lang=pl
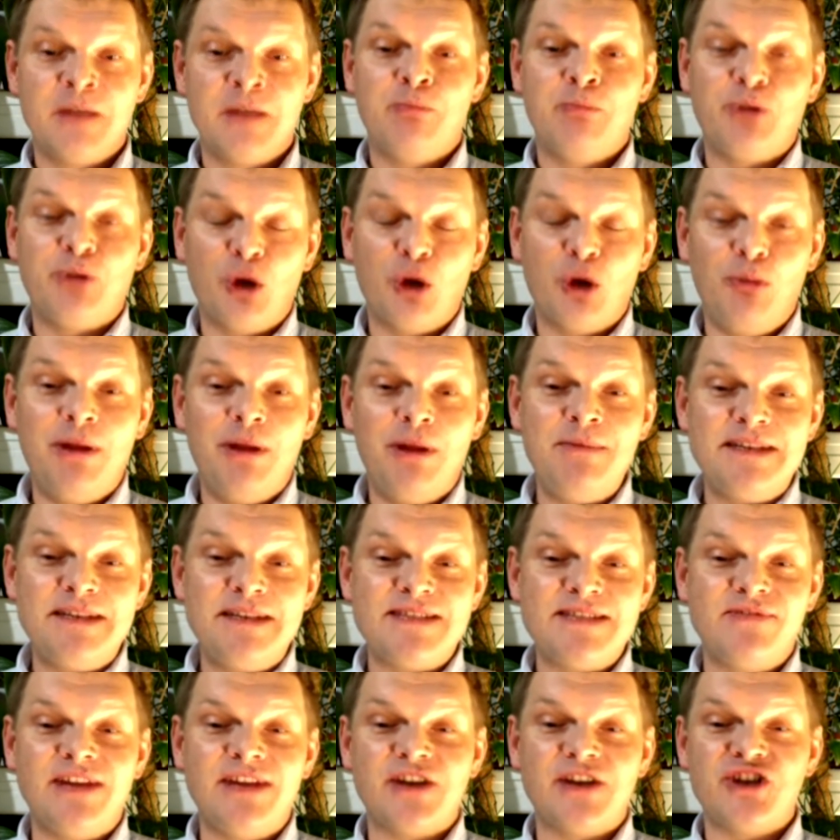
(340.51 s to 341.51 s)
Problem
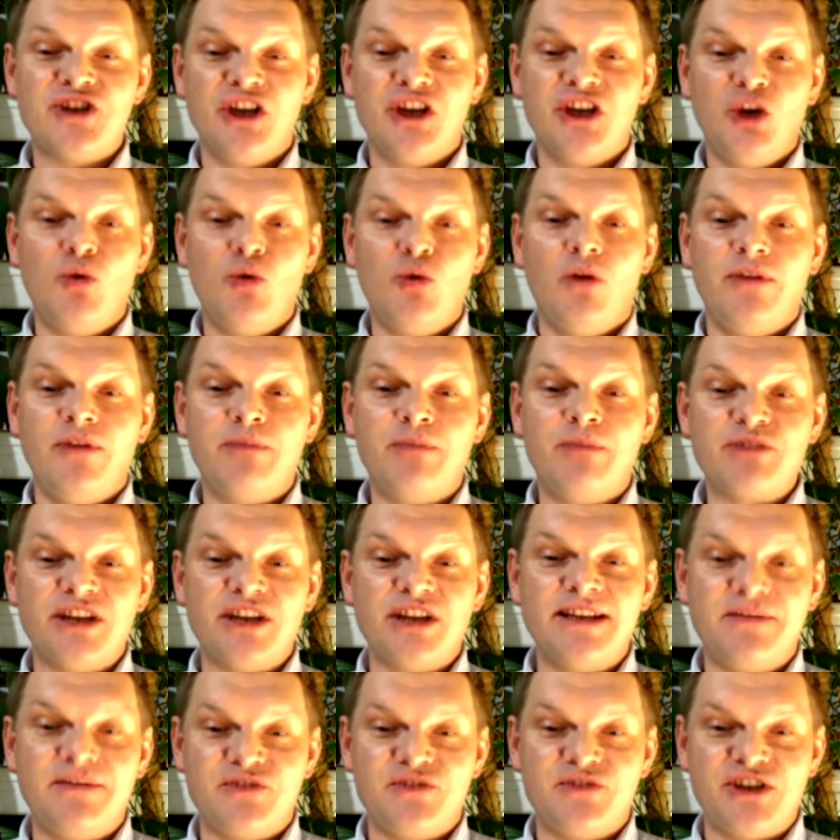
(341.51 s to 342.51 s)
jest w naszej głowie
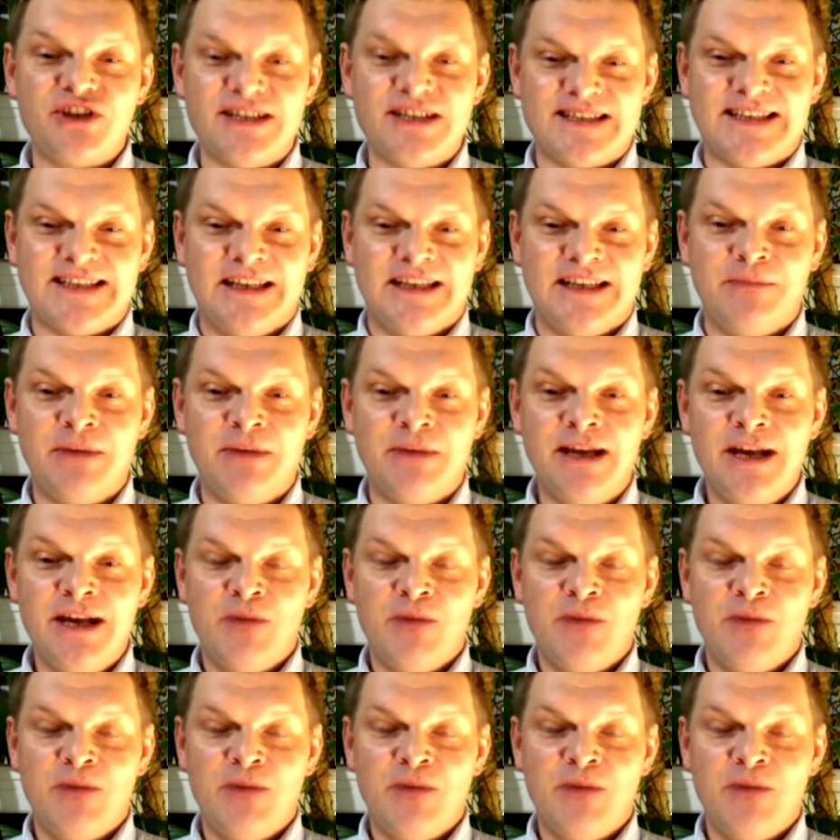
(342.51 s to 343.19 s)
przede wszystkim.